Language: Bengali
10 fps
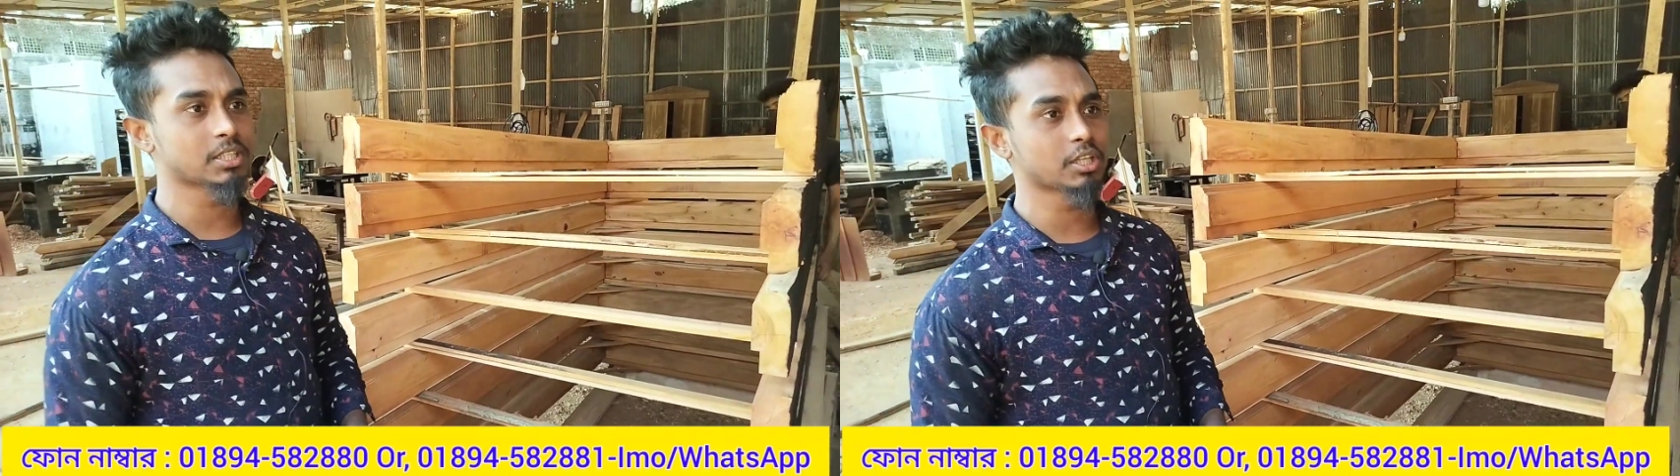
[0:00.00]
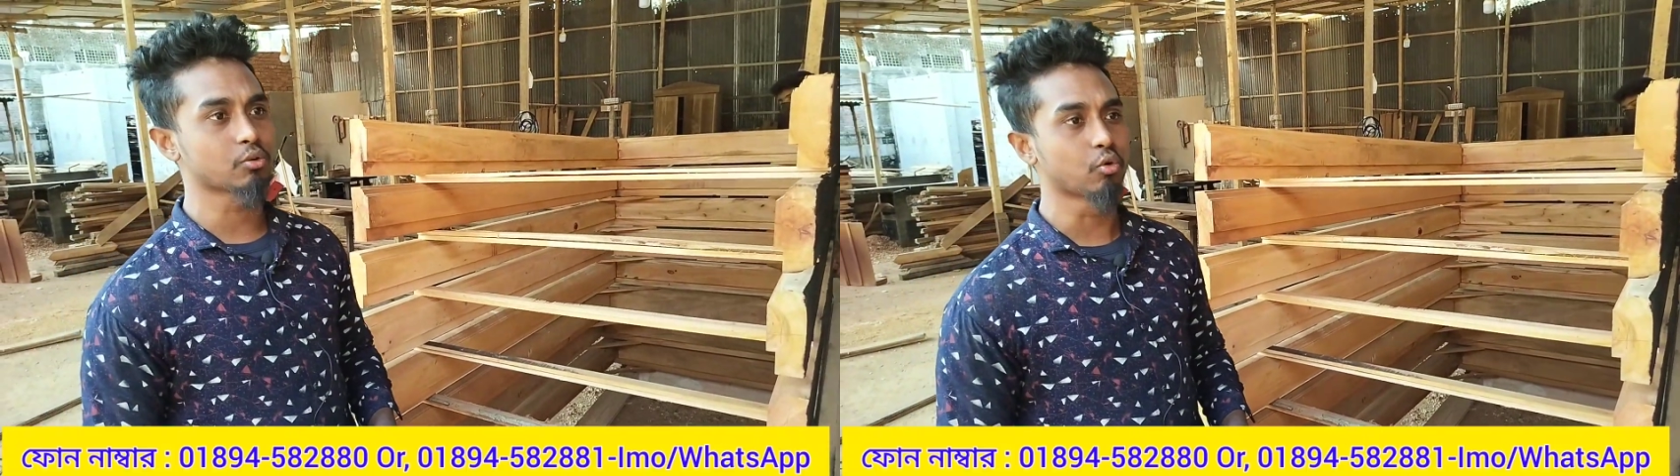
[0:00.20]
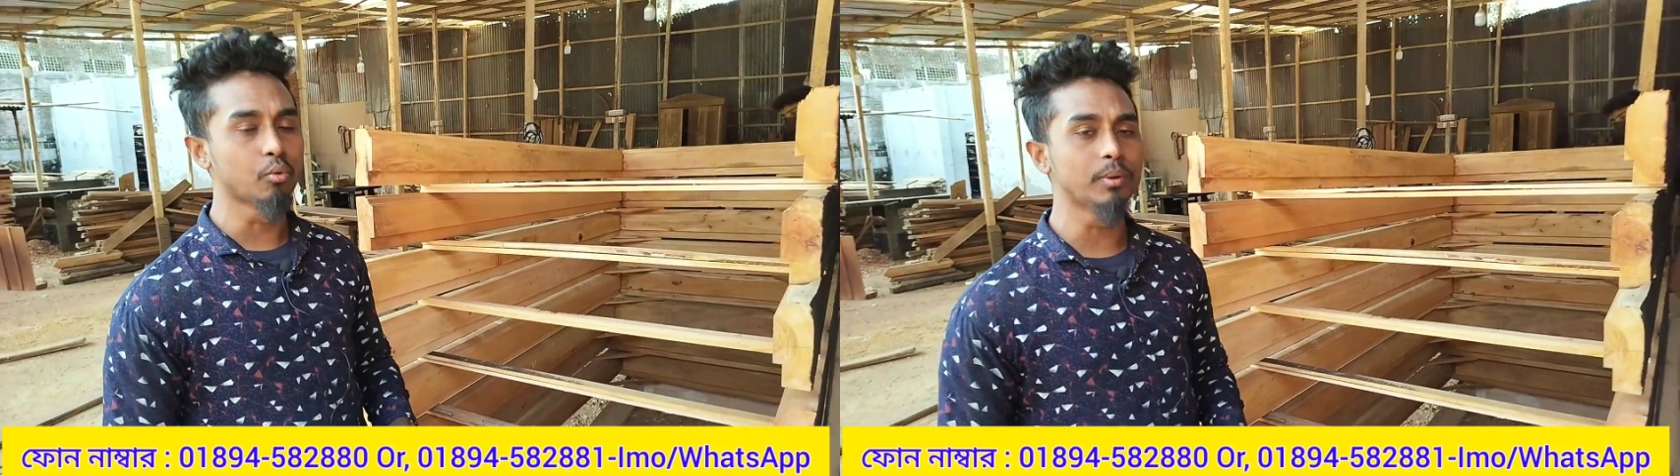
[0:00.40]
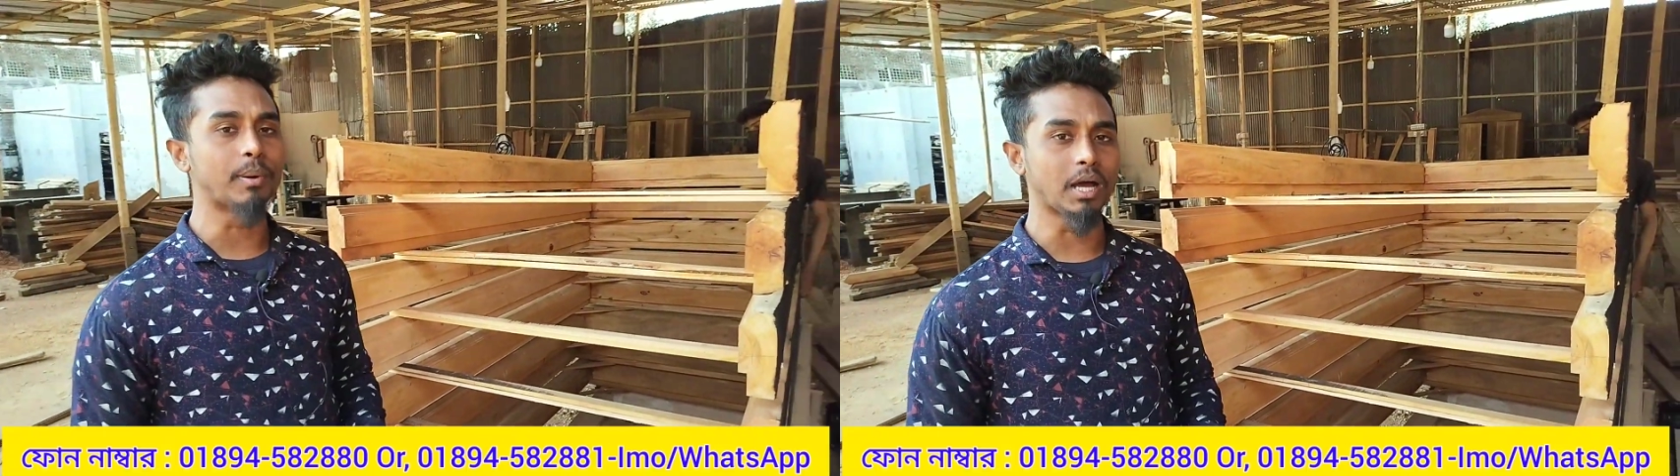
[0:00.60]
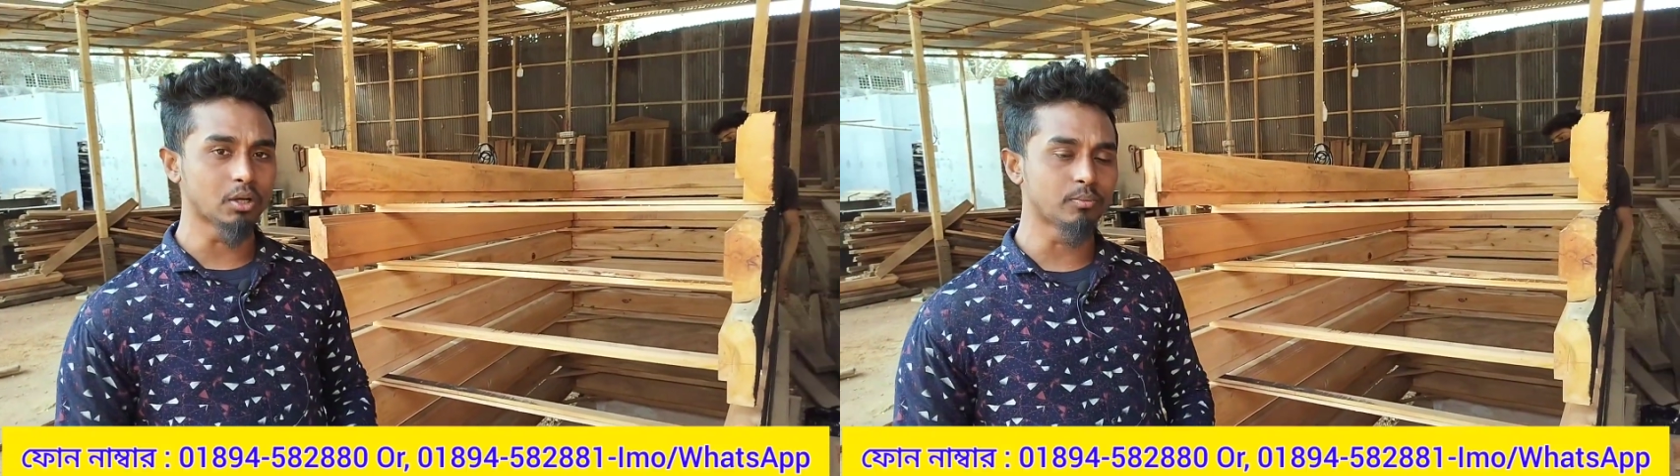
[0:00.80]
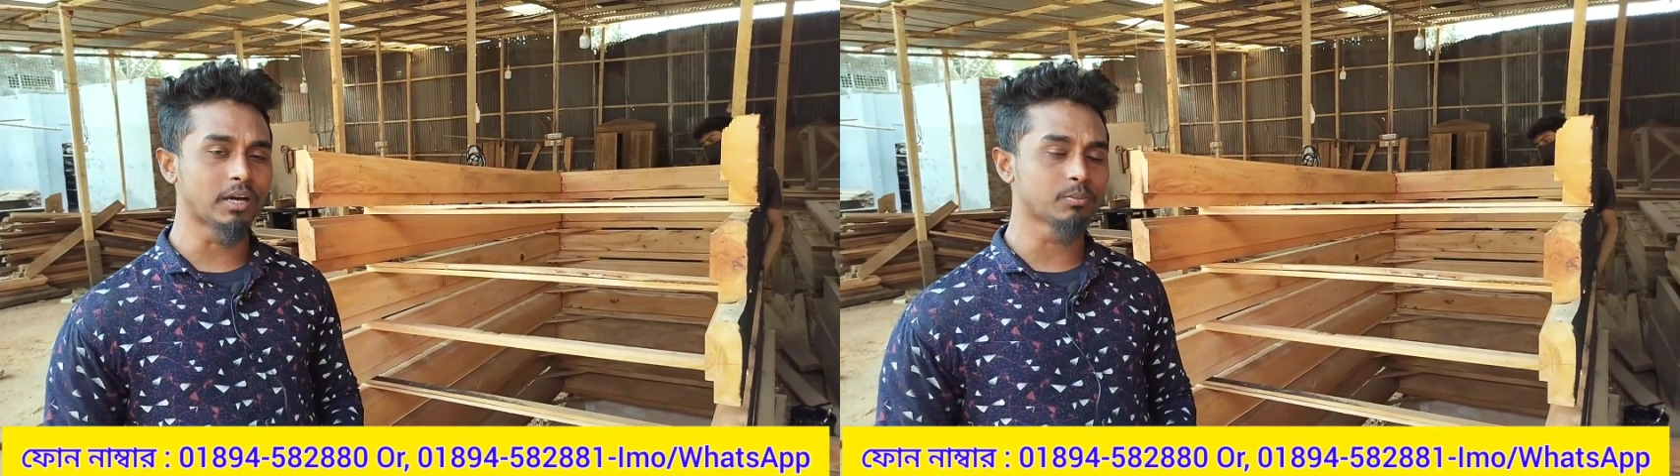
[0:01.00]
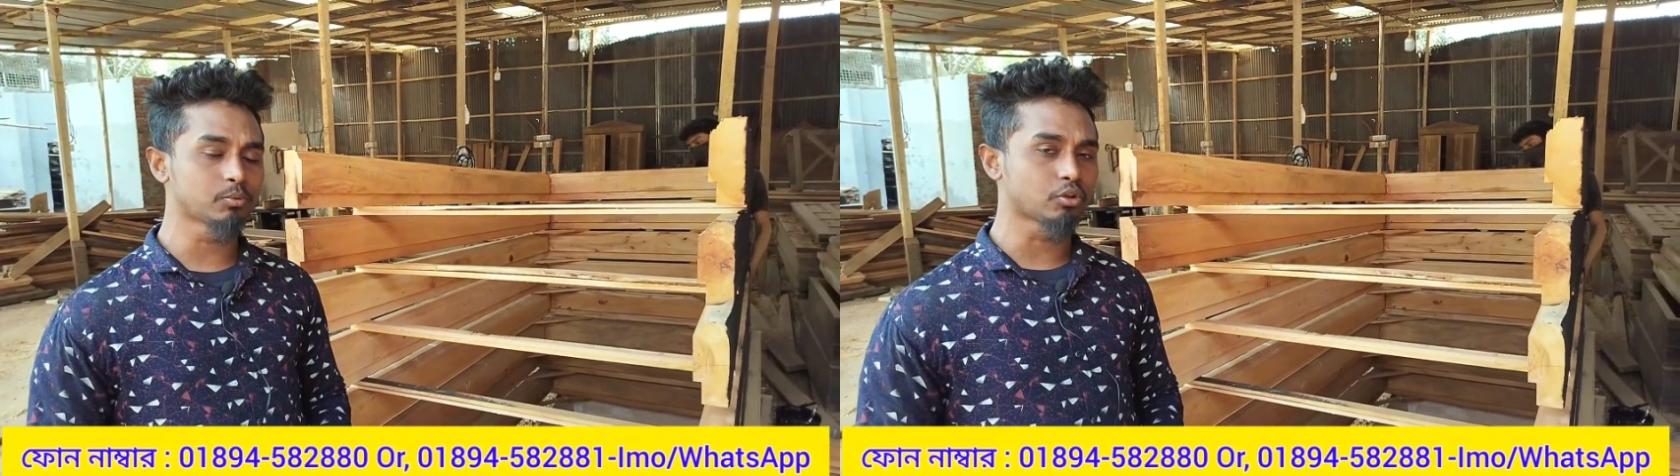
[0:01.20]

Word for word: থেকে খুবই ভালো মাল